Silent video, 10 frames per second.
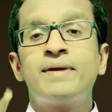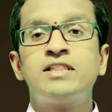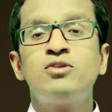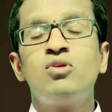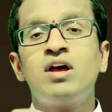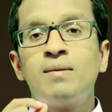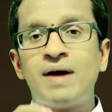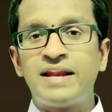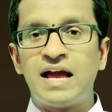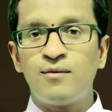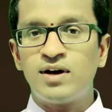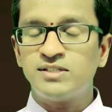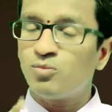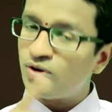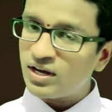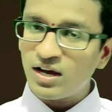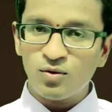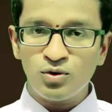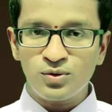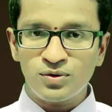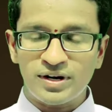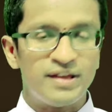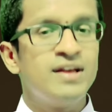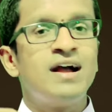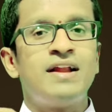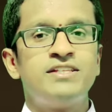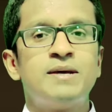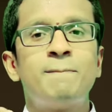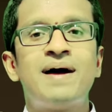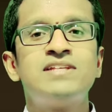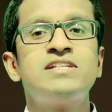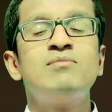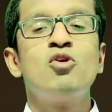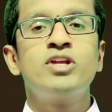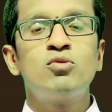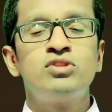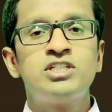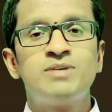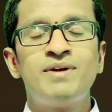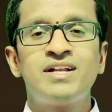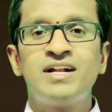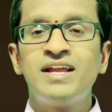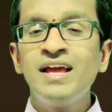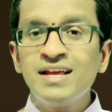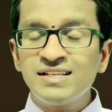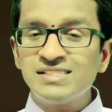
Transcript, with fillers: ప్రతికూలంగా మారే అవకాశం కూడా ఉంటుంటాయి అంటే చెప్పాల్సిన ముఖ్య ఉద్దేశం ఏంటంటే